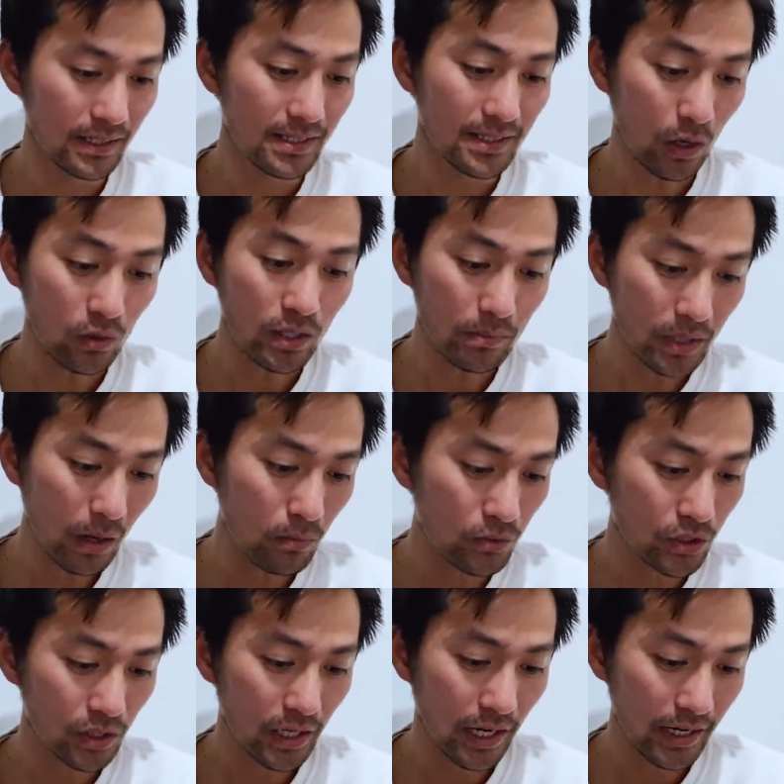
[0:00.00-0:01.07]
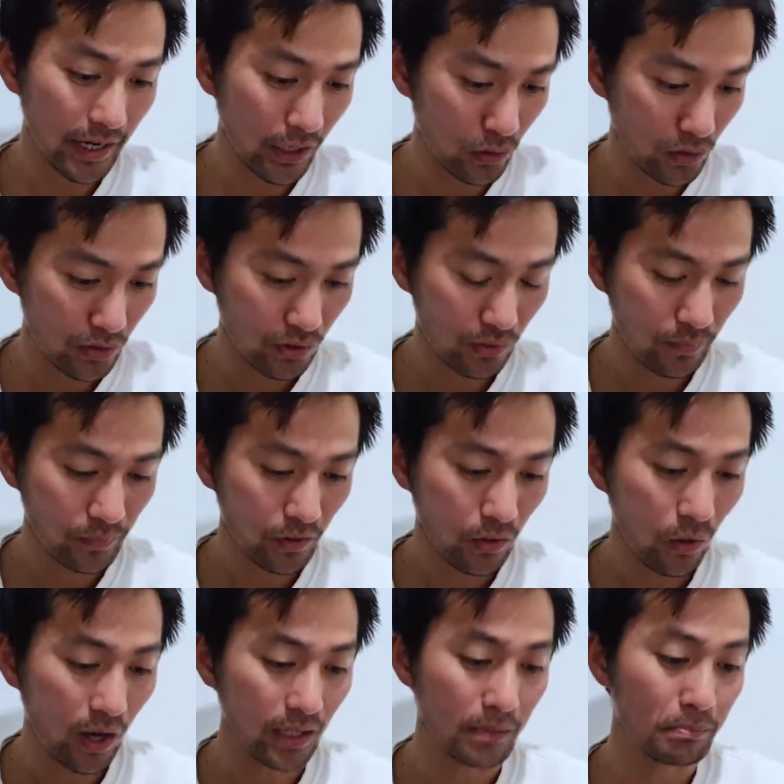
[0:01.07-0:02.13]
sáu chấm không cho ai eo
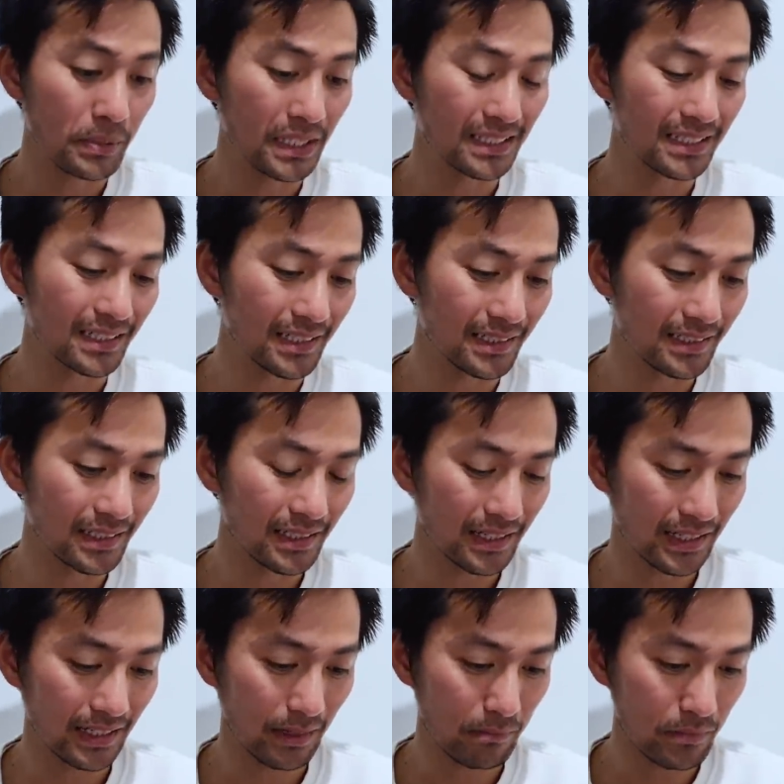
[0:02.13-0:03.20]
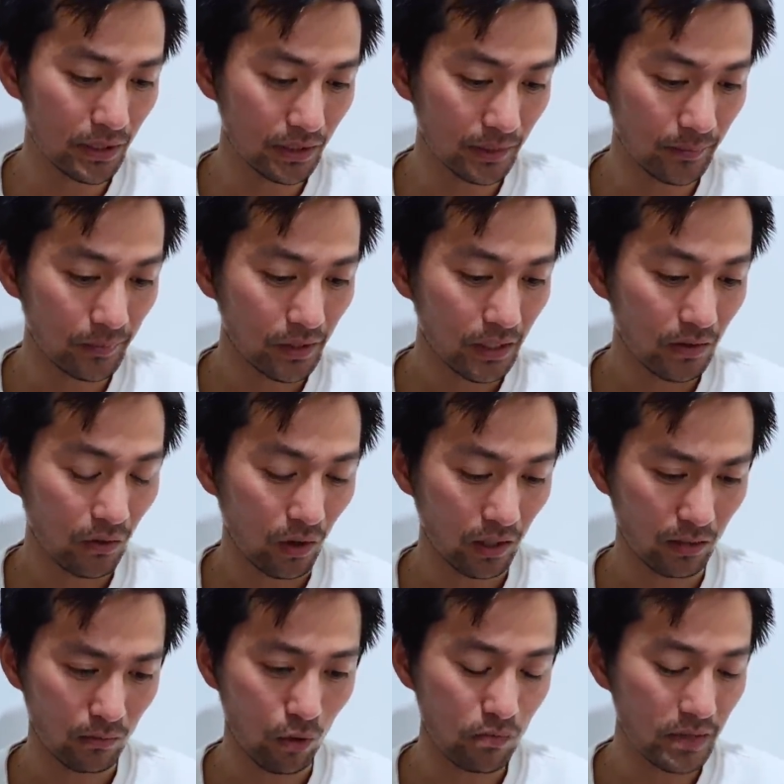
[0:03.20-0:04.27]
hoặc là pê tê e là năm mươi hoặc
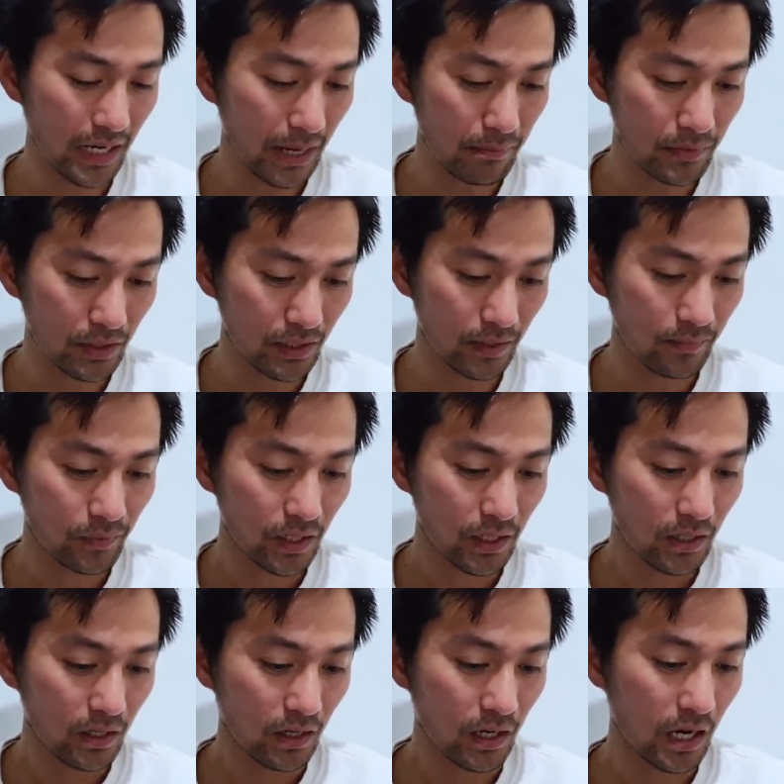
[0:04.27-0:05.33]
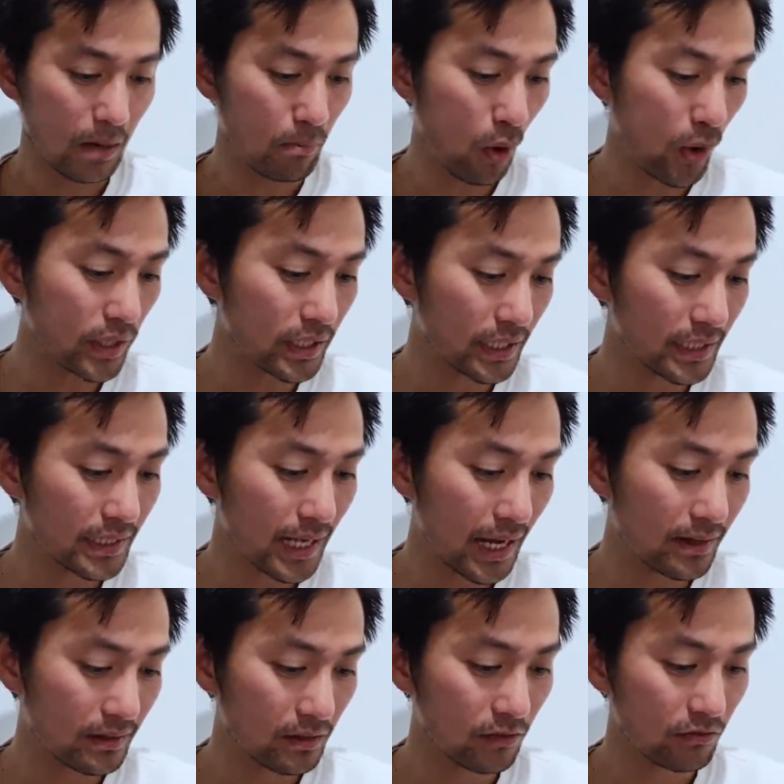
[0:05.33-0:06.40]
là bốn mươi lăm gì đó. À, mỗi kỹ
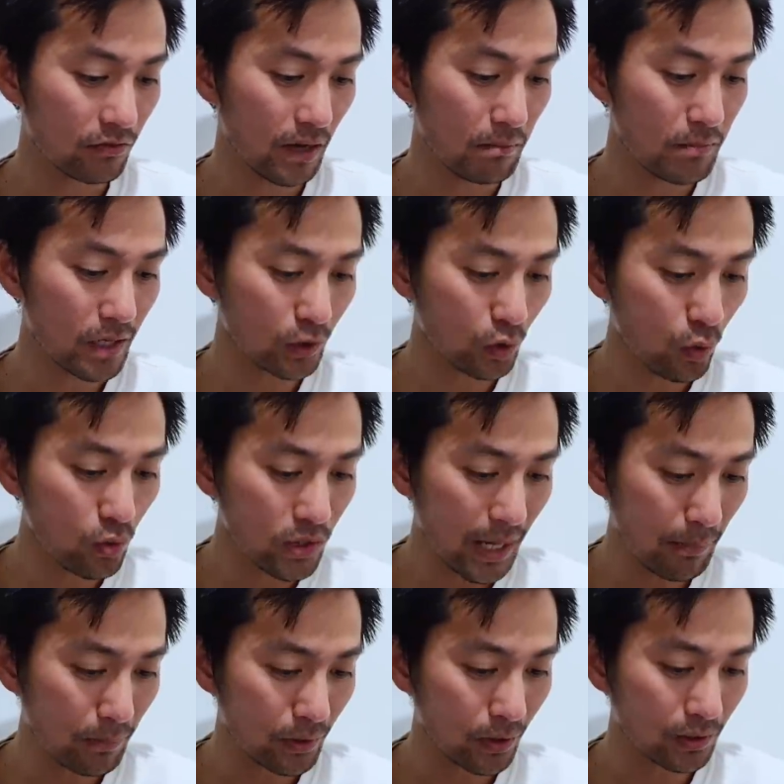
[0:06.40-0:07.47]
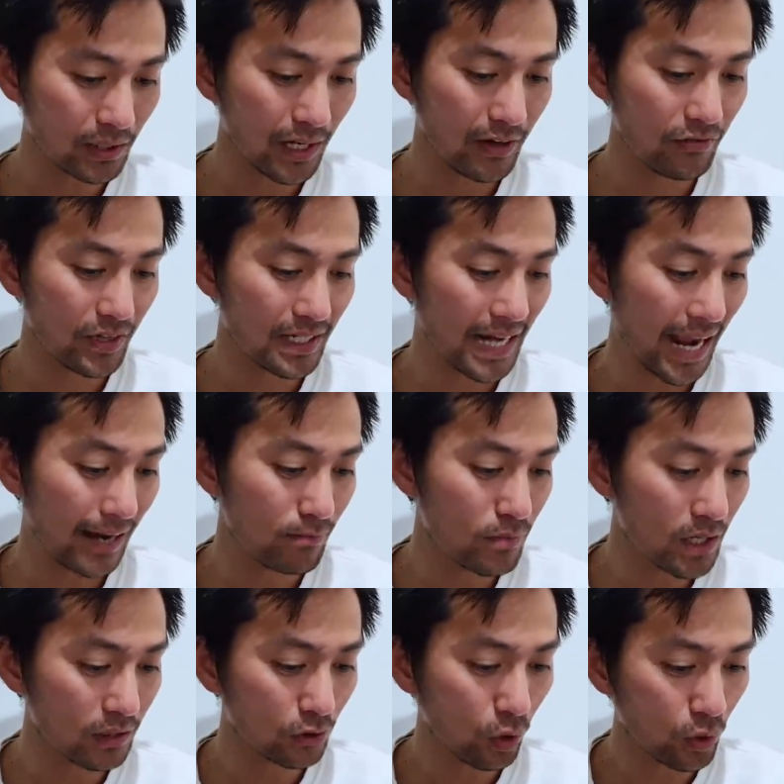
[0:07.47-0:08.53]
năng và mức thu nhập có thể phải đạt mức
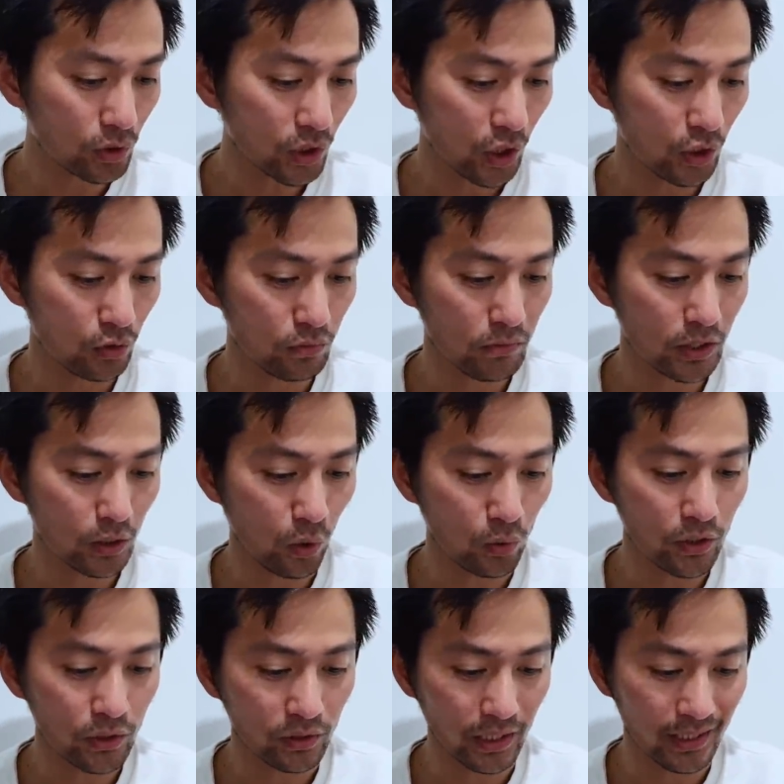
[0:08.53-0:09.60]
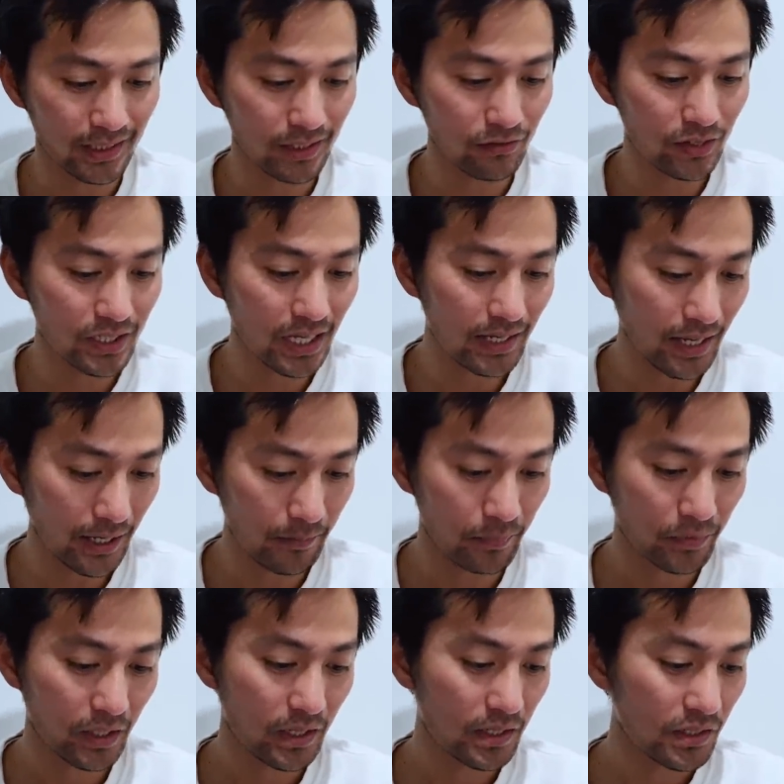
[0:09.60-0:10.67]
tối thiểu mới đủ điều kiện xin visa này,
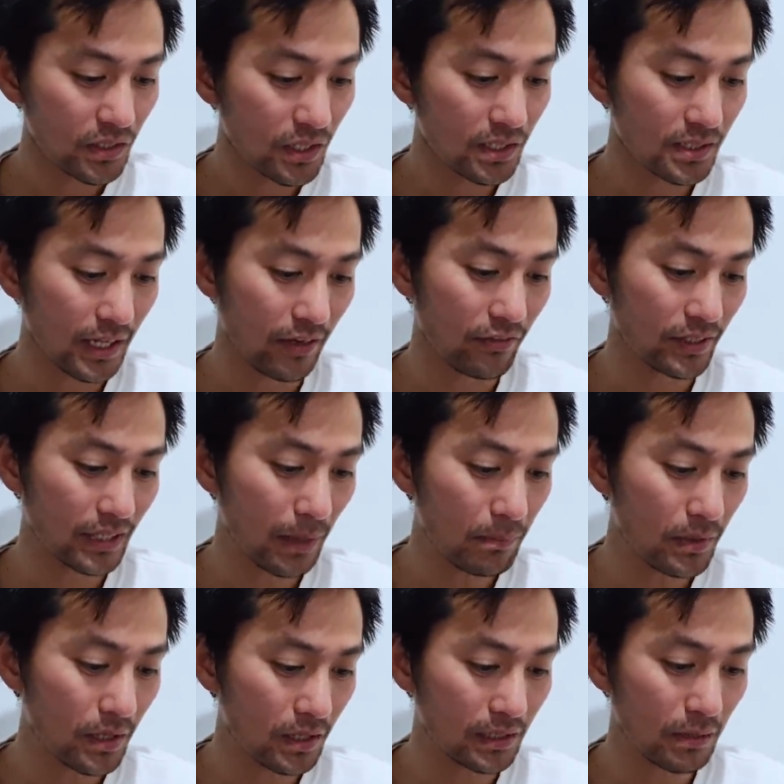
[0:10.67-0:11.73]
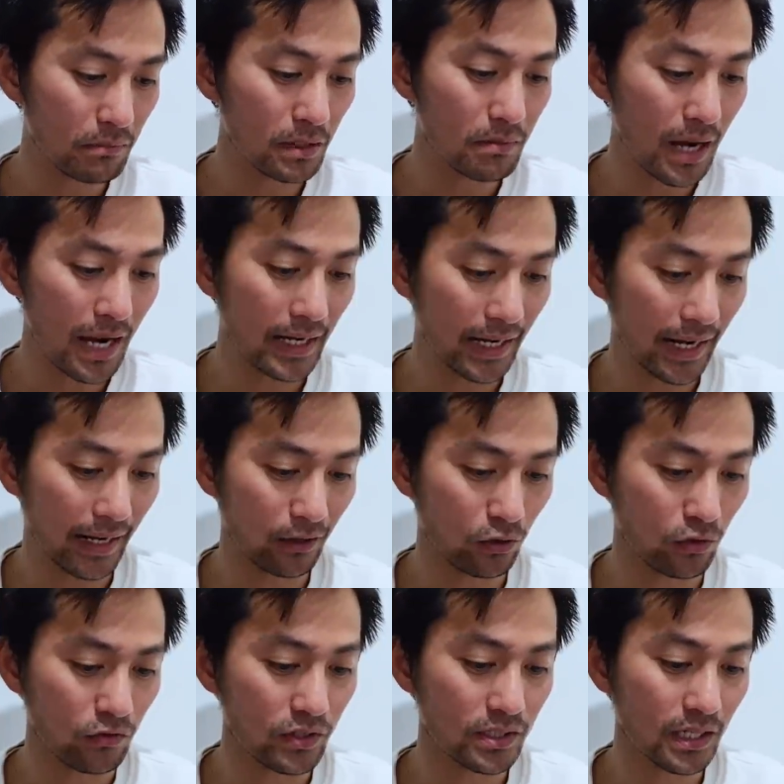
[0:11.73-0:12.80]
nhưng sẽ phải thấp hơn năm mươi ba nghìn của
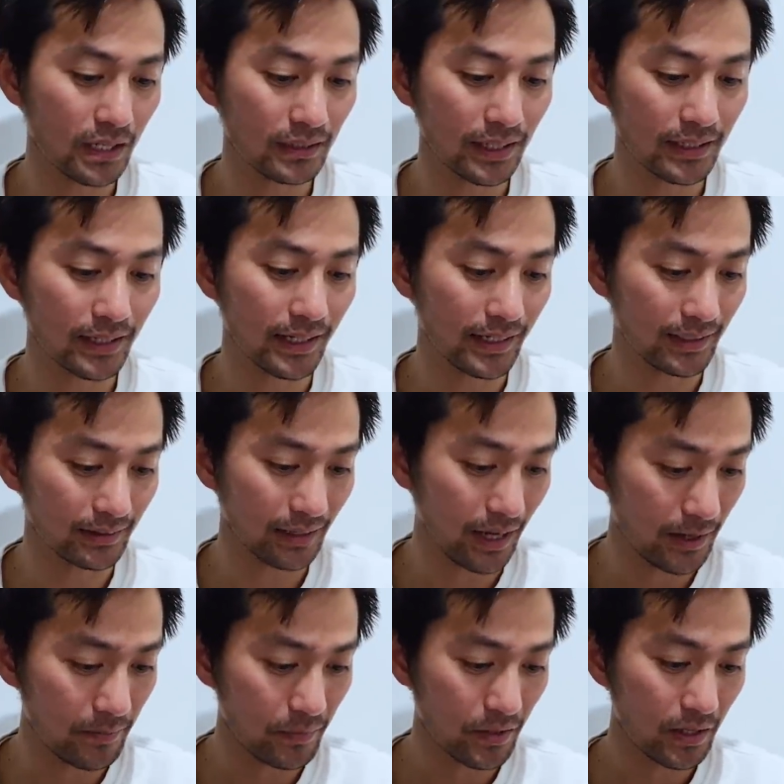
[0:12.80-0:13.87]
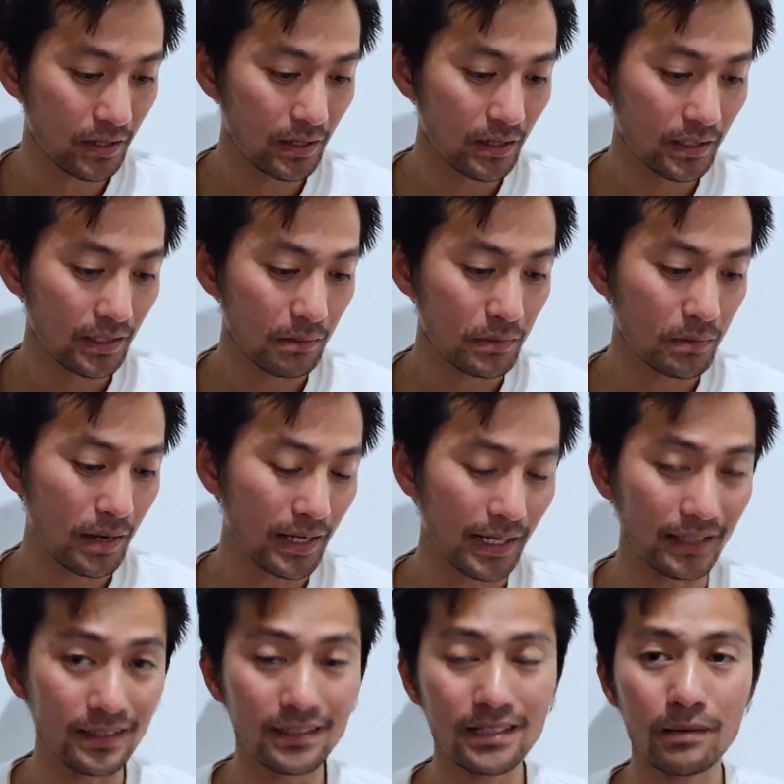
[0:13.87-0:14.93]
visa tay nghề hiện tại, năm mươi ba
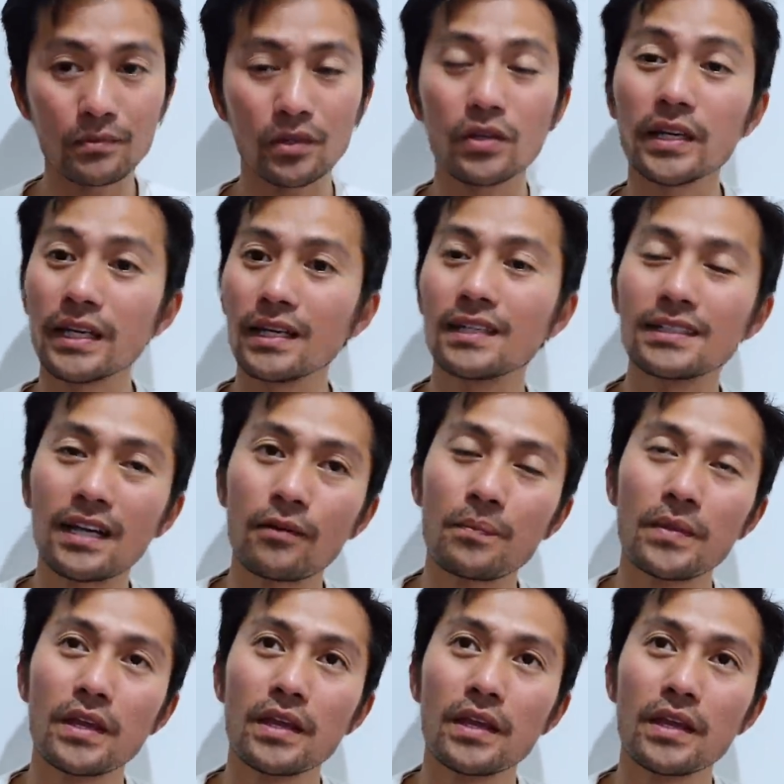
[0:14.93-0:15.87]
nghìn chín trăm. Có nghĩa là sao?